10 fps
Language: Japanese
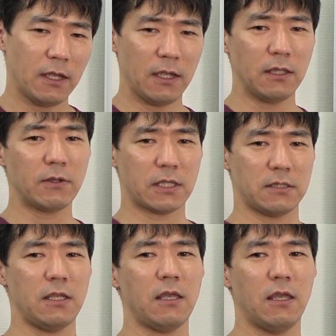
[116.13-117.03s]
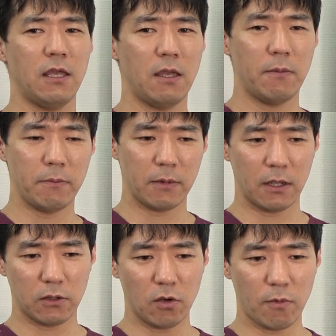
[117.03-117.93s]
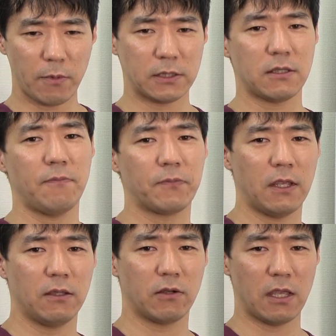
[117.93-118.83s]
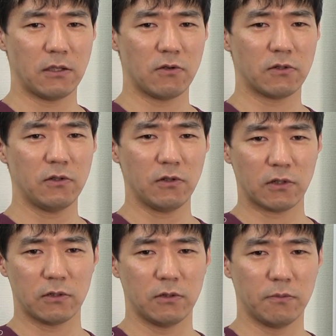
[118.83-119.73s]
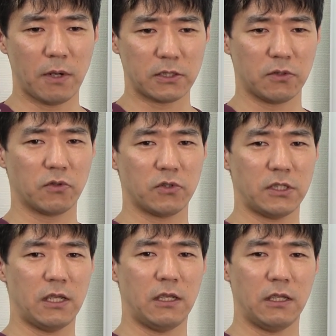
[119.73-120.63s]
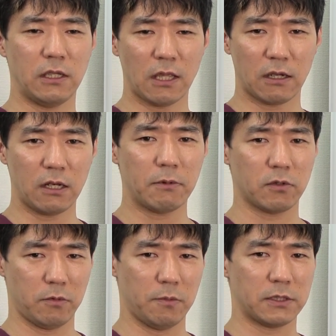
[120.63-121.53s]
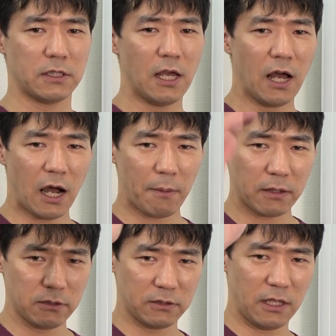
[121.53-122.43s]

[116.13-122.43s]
えではですね、えー、今日も皆さん、えー、元気よく、まあ、仕事をしていただければと思います Have a good